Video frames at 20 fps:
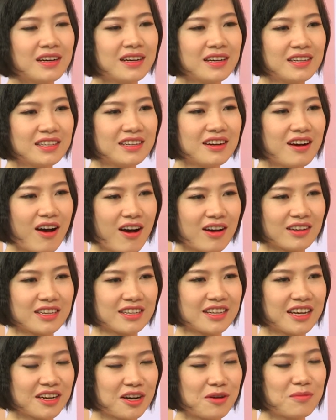nhưng họ sẽ
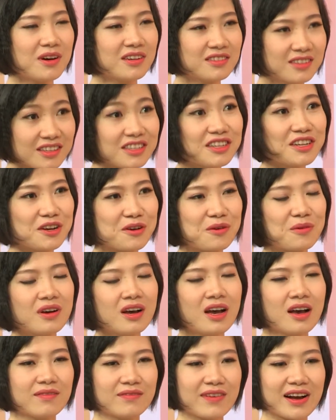thành công hơn rất nhiều
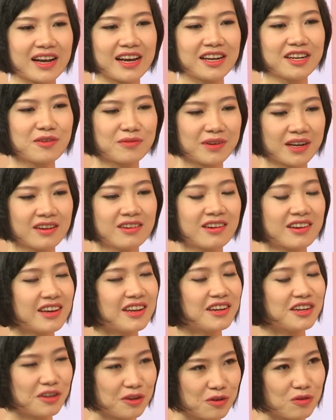và cái điều này được
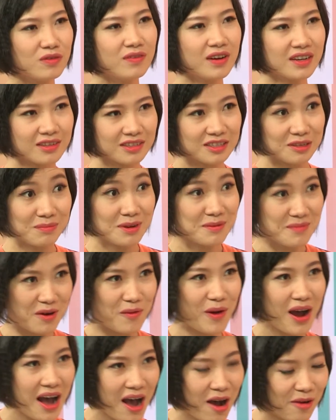nghiên cứu và được chứng minh bằng
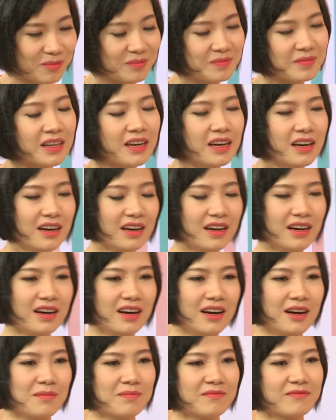khoa học. Yeah. Dạ. À,
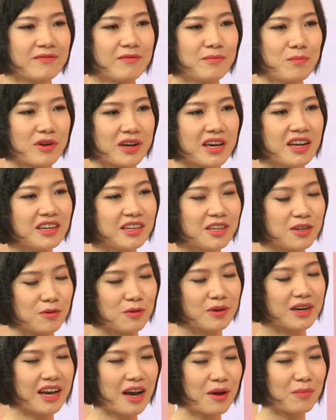ờ, một nghiên cứu
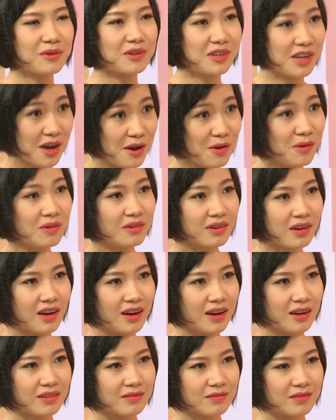của đại học Yale
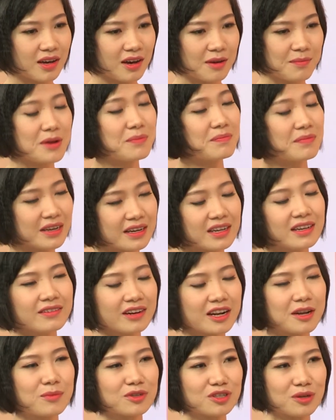à, ở bên Mỹ,
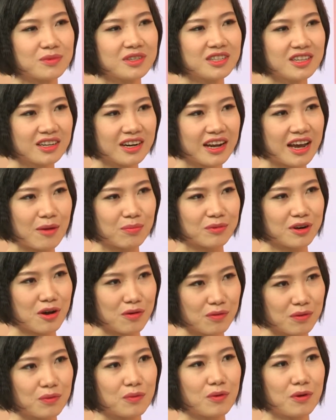đây một trong những trường đại học
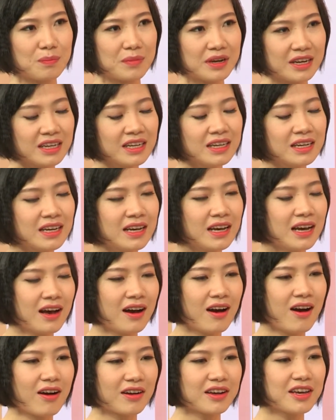đầu của Mỹ,
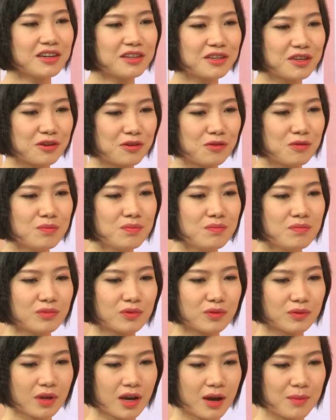họ nghiên cứu à,